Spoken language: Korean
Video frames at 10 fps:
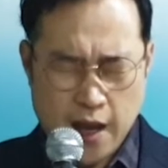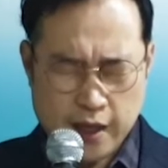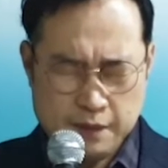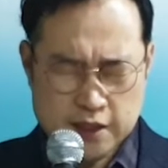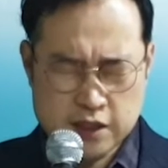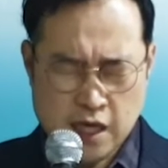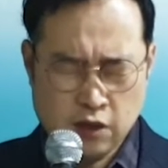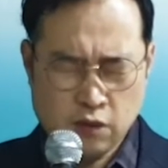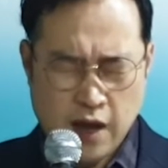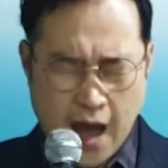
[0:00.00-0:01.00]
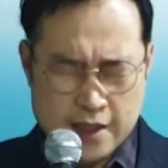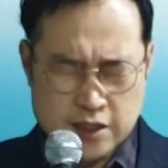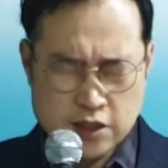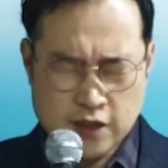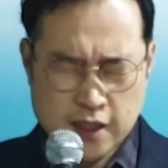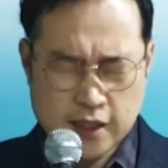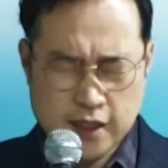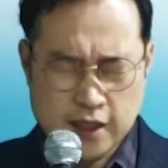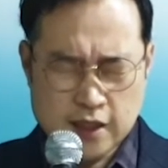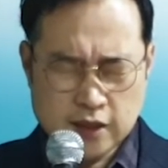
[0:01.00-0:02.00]
방해받지 않고
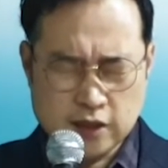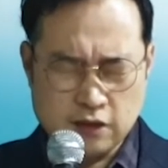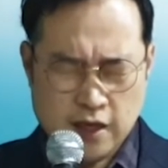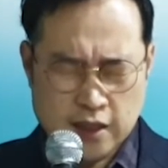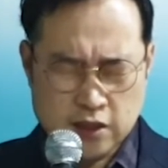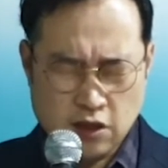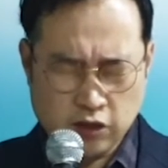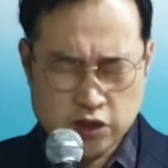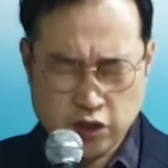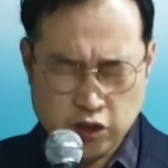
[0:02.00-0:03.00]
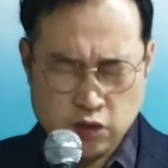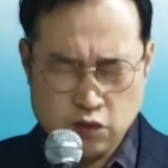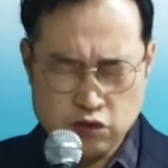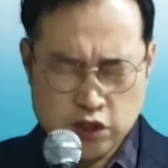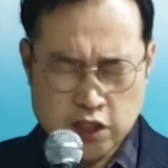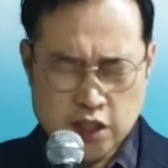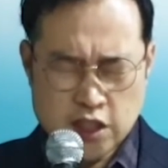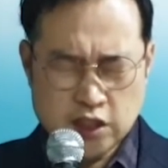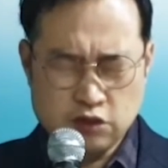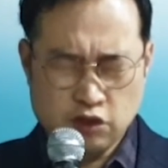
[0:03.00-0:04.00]
안전하게 그러한 영적인
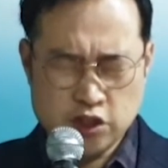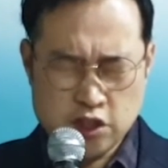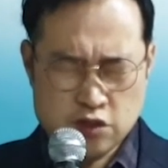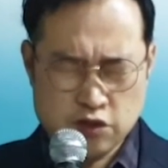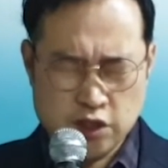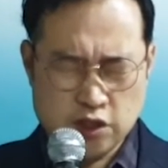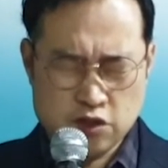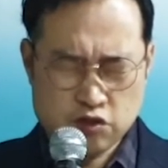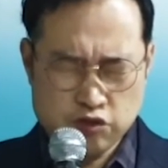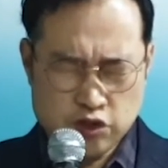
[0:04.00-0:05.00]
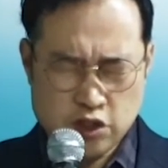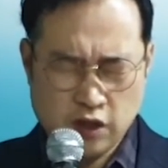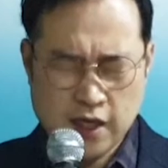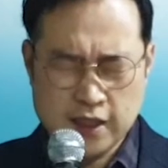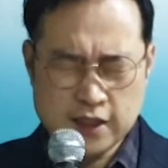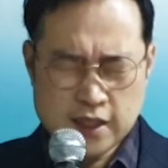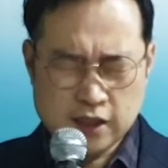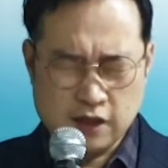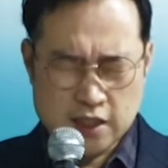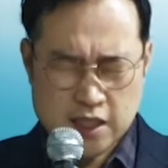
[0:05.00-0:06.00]
교육이 이루어질 수 있는 순적한
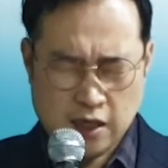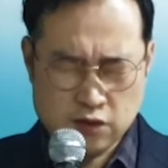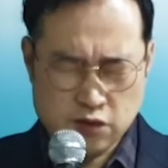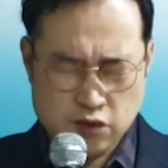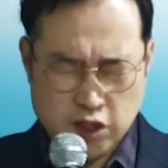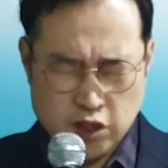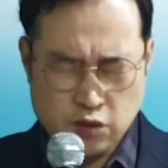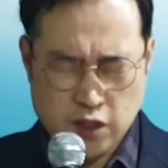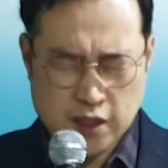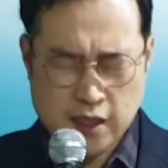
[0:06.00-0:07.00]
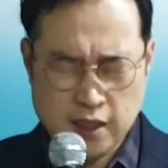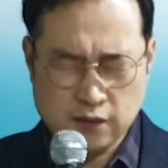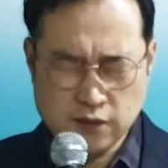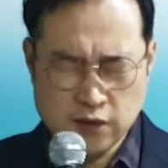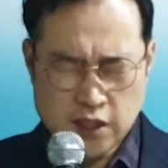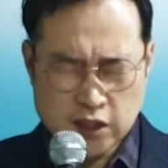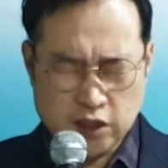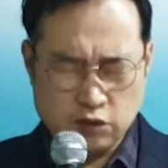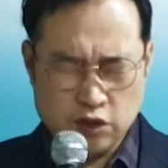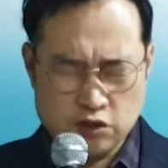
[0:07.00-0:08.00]
그러한 장소를 인도해 달라고
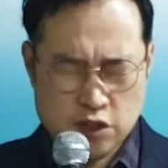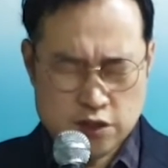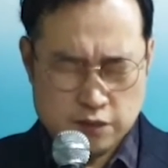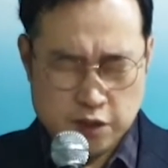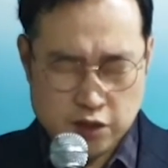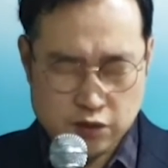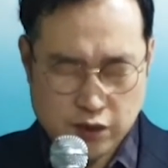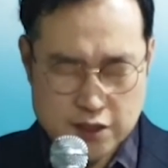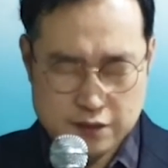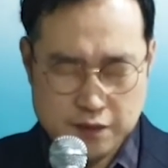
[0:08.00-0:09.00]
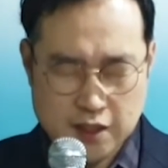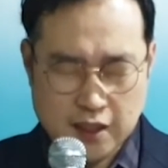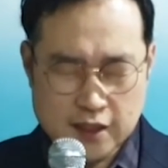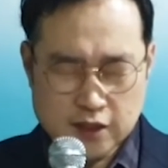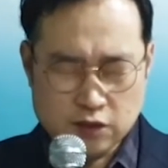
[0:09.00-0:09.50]
기도해 주셨으면 좋겠습니다.